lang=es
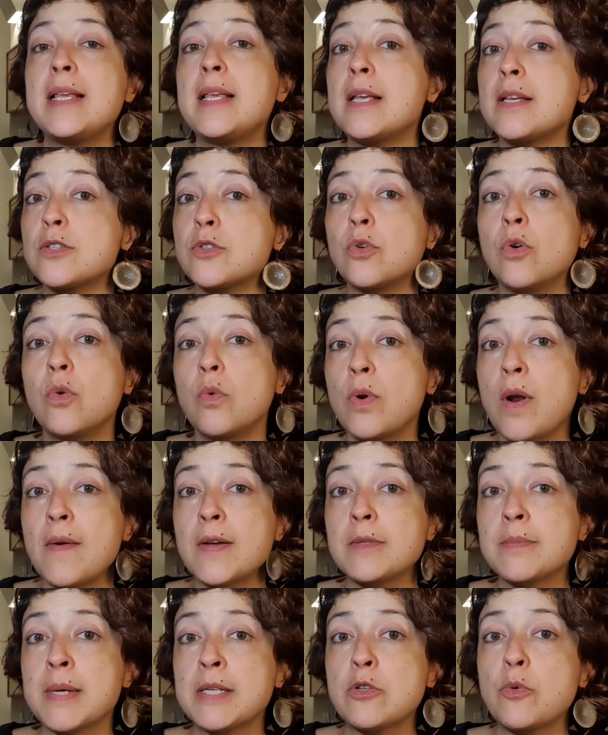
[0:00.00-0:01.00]
Y esto una
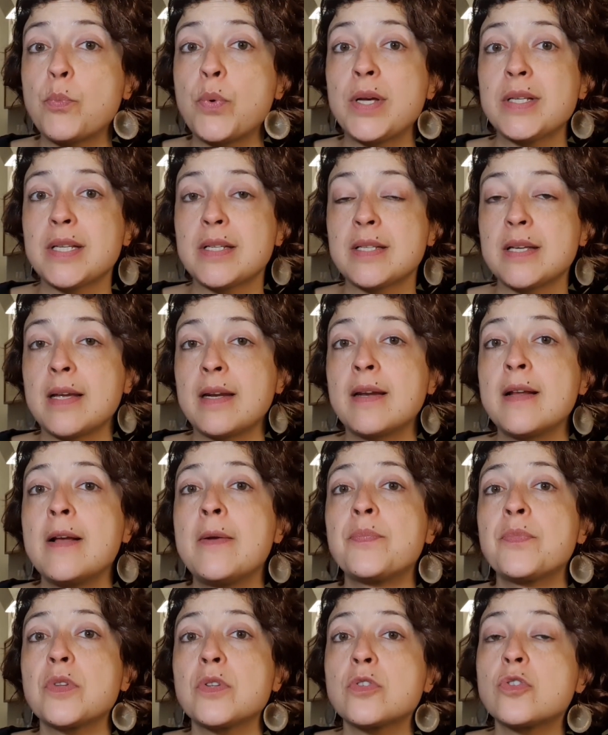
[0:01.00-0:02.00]
vez más lo puedes hacer
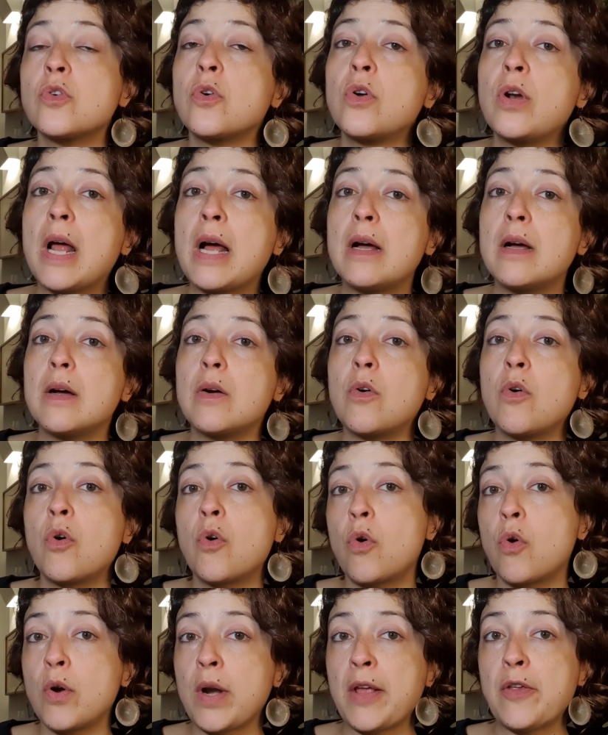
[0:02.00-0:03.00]
sola o
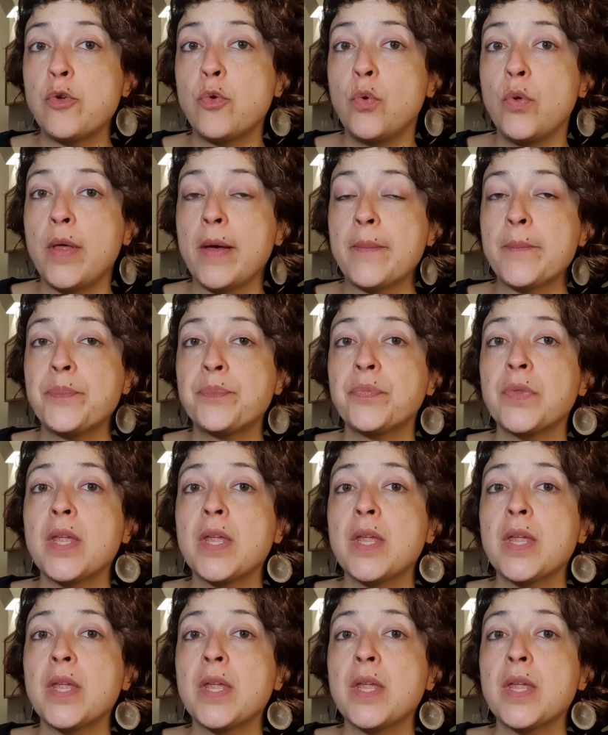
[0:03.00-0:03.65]
con ayuda.